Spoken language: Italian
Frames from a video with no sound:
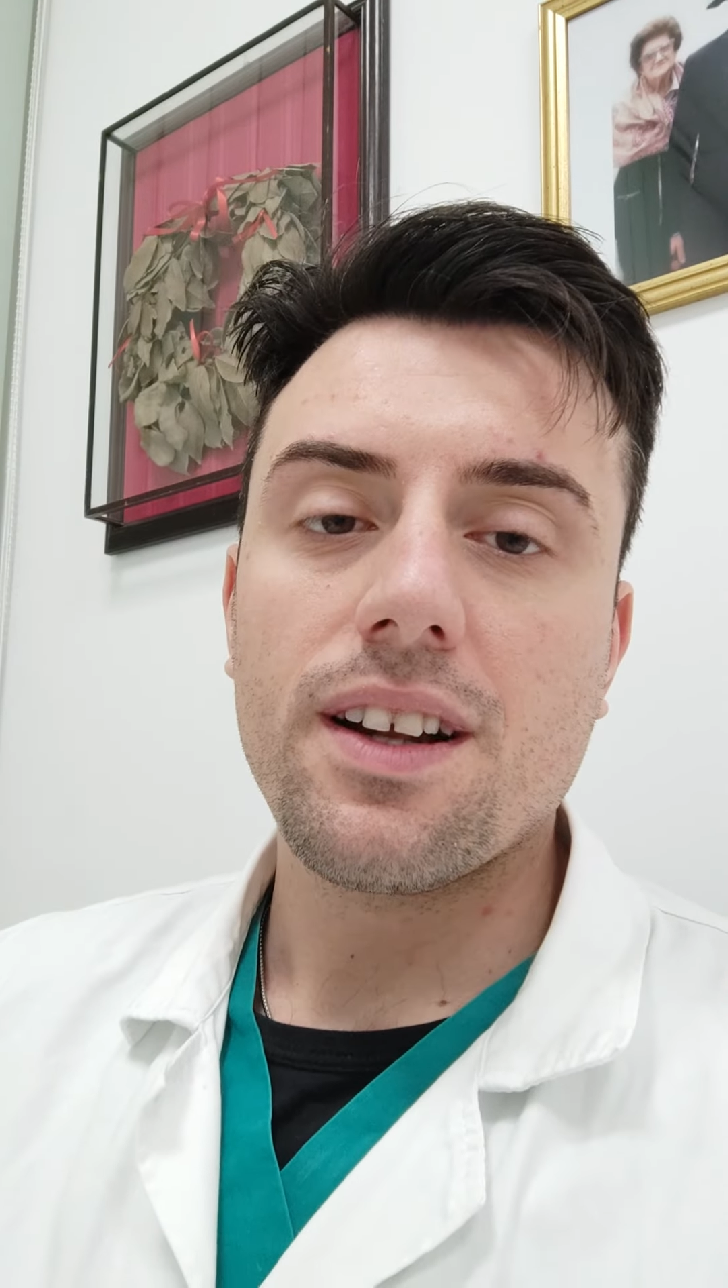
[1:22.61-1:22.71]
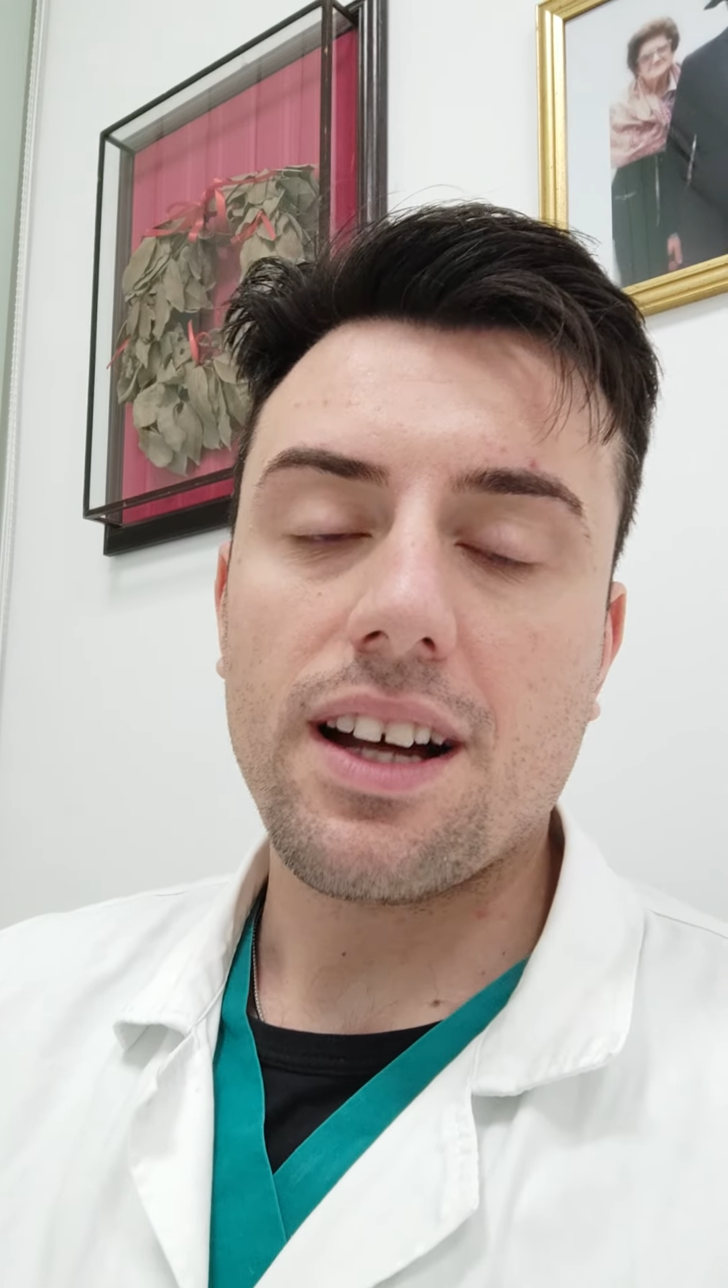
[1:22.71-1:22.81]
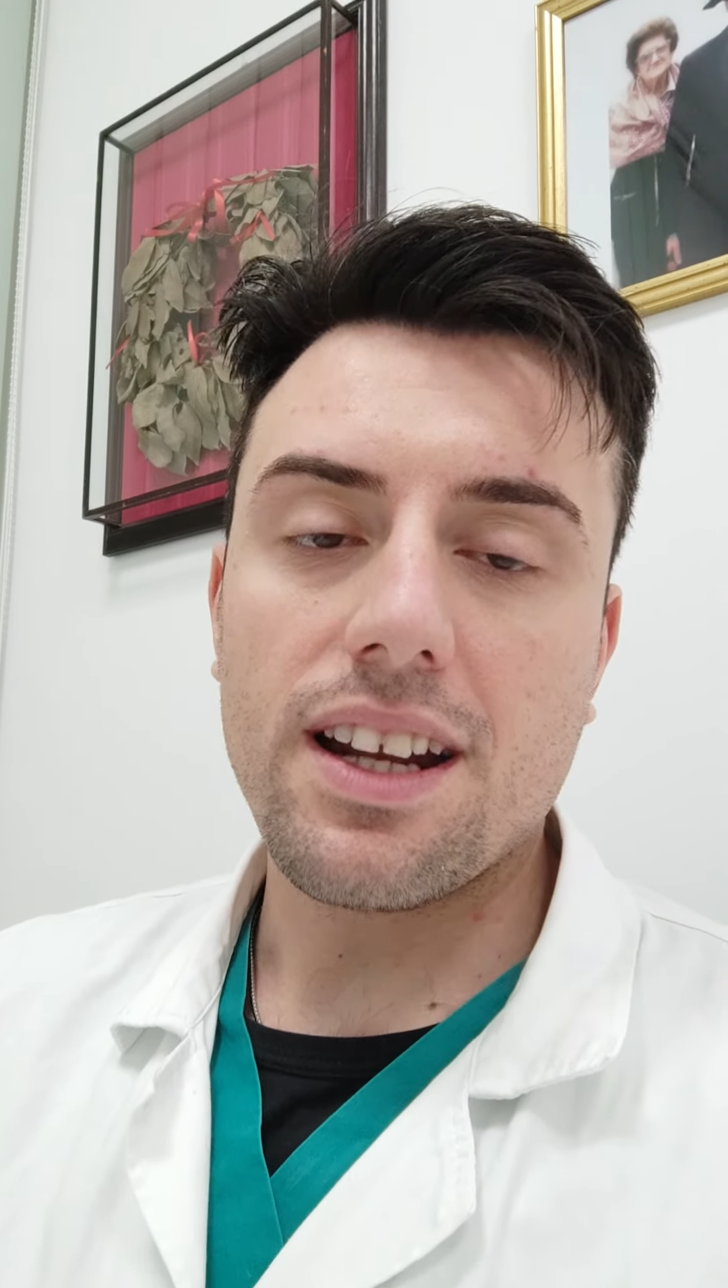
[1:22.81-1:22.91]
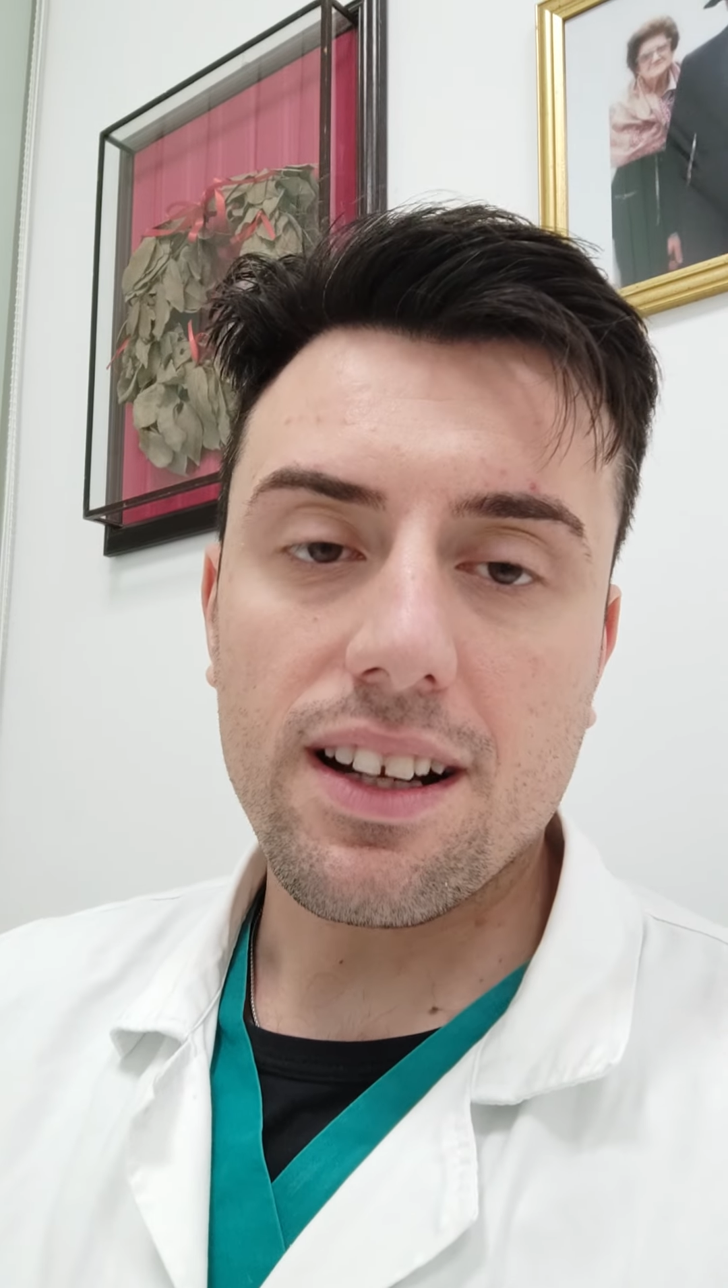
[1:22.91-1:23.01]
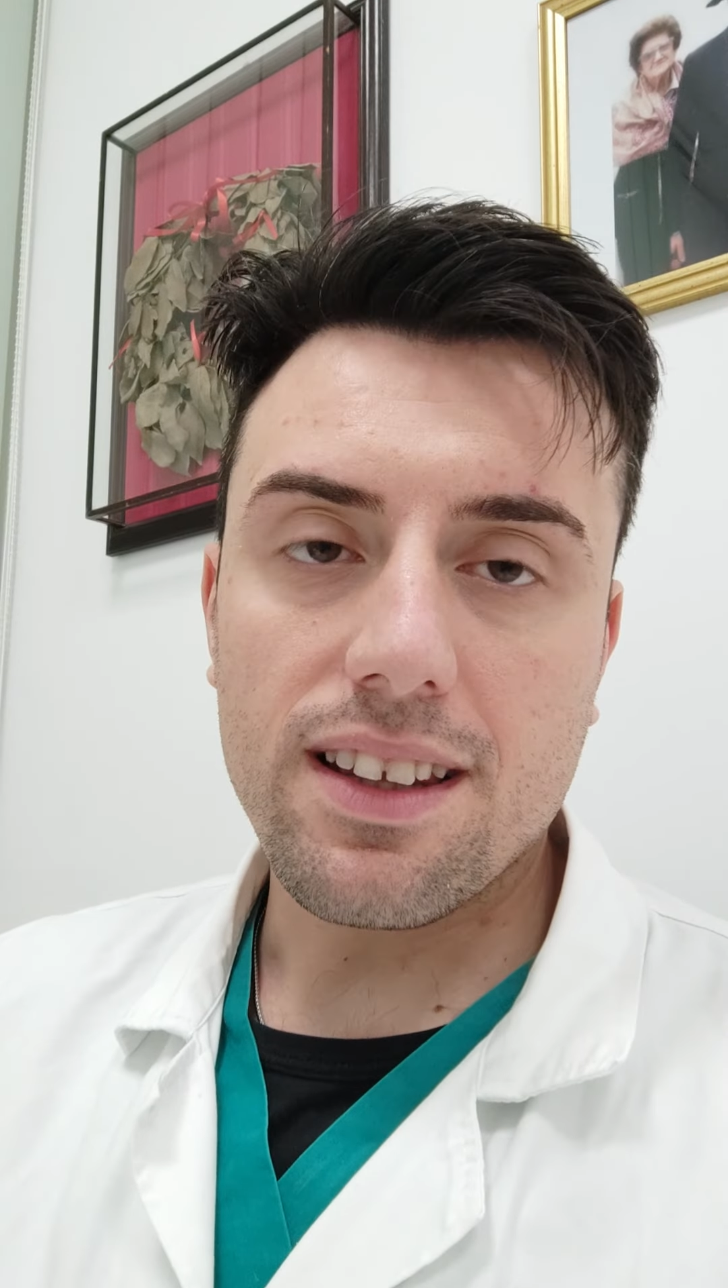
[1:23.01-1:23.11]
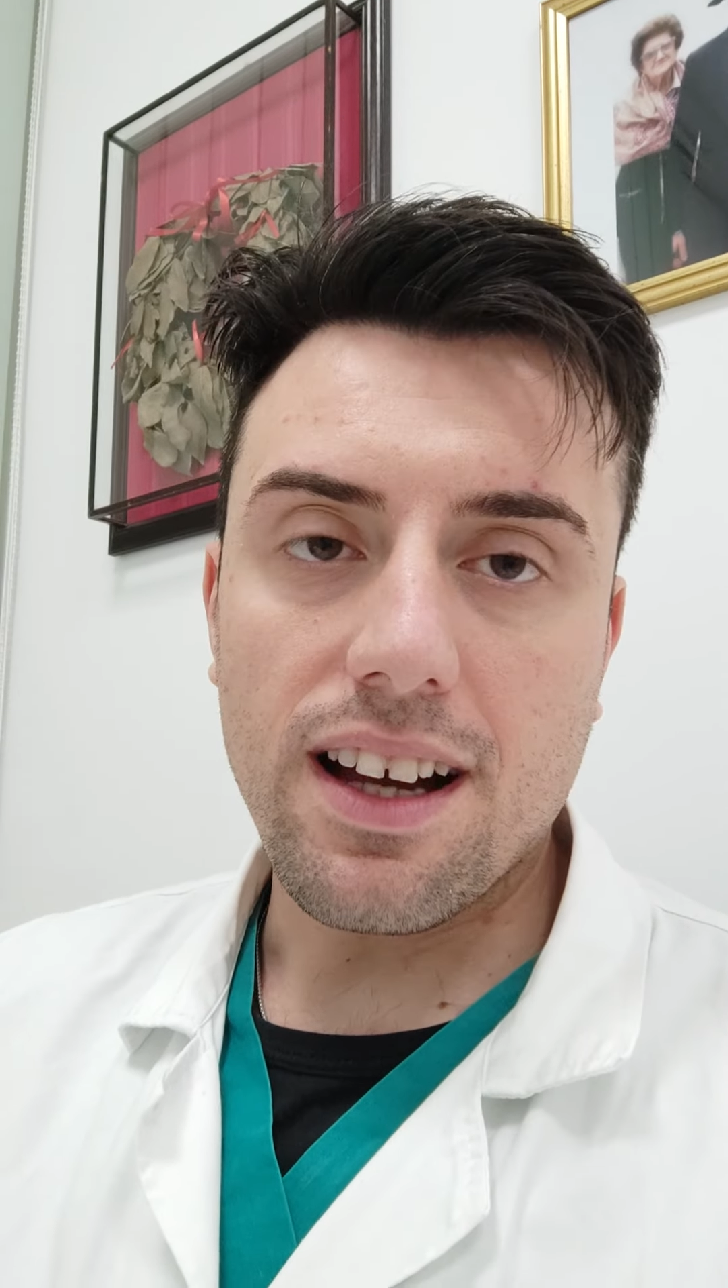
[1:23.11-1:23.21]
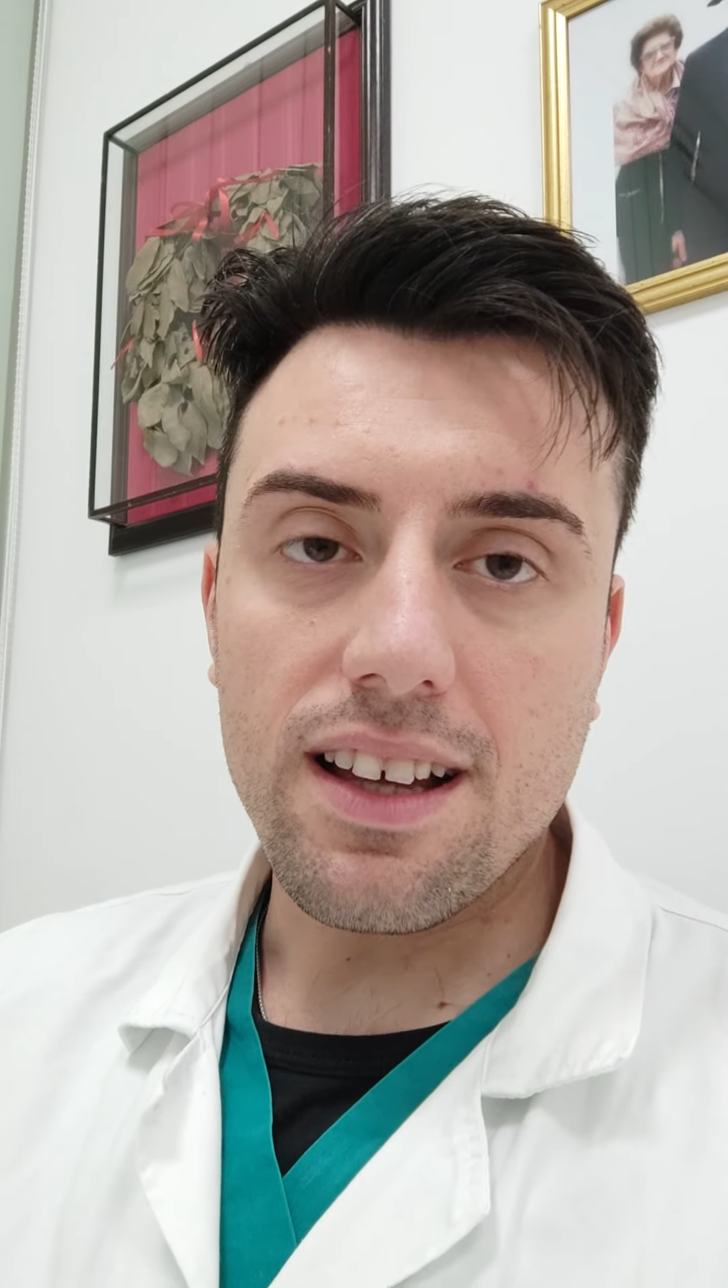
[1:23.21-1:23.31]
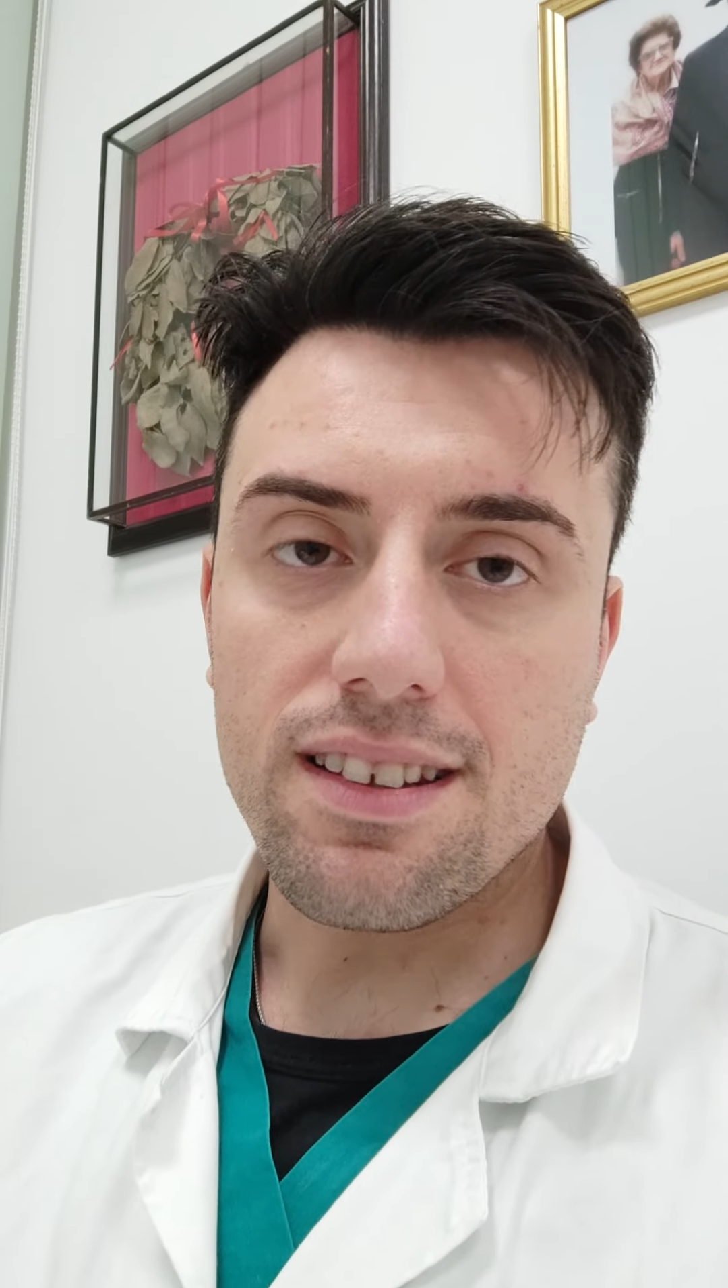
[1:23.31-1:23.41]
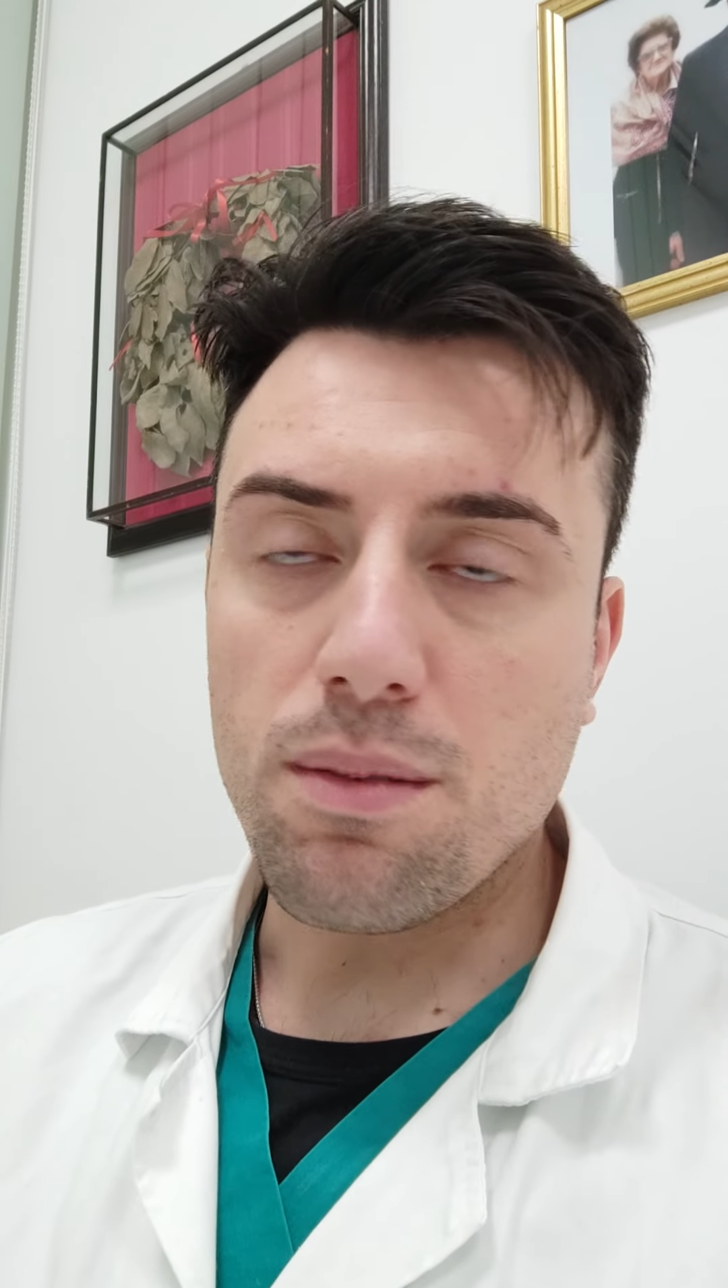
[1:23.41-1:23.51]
La realtà è